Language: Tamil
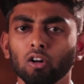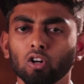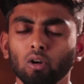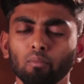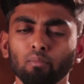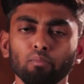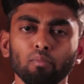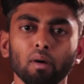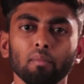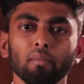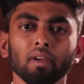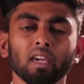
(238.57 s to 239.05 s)

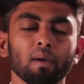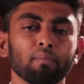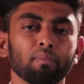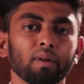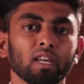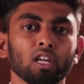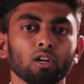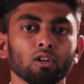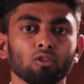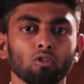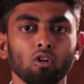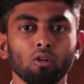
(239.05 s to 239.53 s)
ரொம்ப
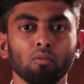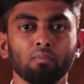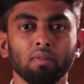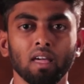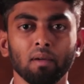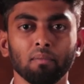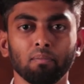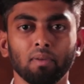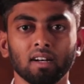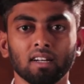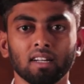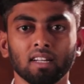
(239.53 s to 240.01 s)
மிகப்பெரிய ரோல்
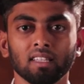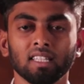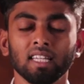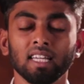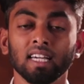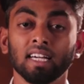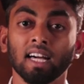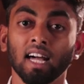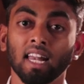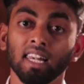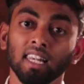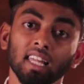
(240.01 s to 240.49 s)
பிளே பண்ணுறது
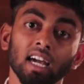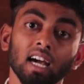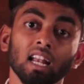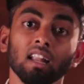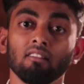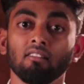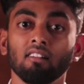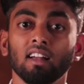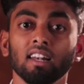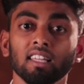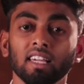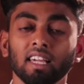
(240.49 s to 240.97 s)
கல்யாண
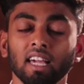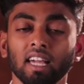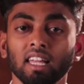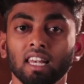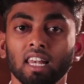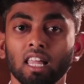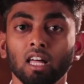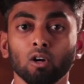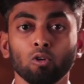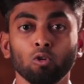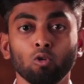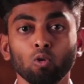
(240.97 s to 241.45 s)

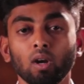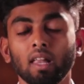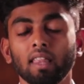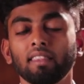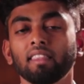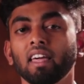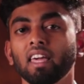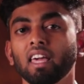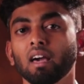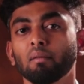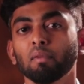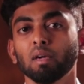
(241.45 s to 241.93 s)
வாழ்க்கையில்
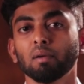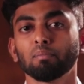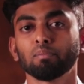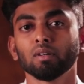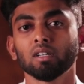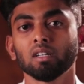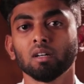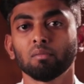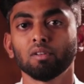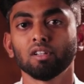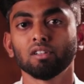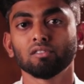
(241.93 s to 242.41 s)
குழந்தை
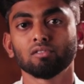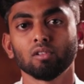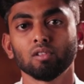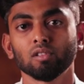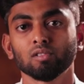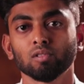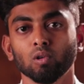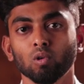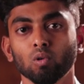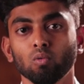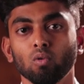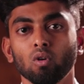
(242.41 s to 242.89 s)
அமைப்பு அப்படின்னு
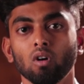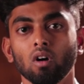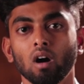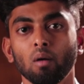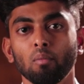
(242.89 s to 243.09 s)
சொல்லி சொல்லுவோம்